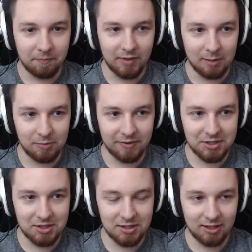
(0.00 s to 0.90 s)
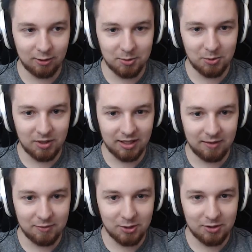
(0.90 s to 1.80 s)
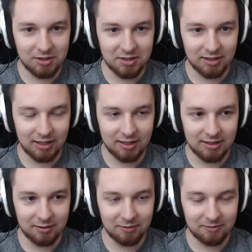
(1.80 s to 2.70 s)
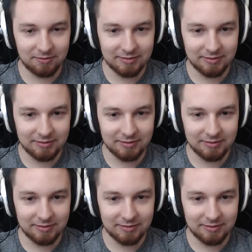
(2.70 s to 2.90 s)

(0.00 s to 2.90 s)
No albo wejść gdzieś na jakąś górkę i im skoczyć na dach, ale no,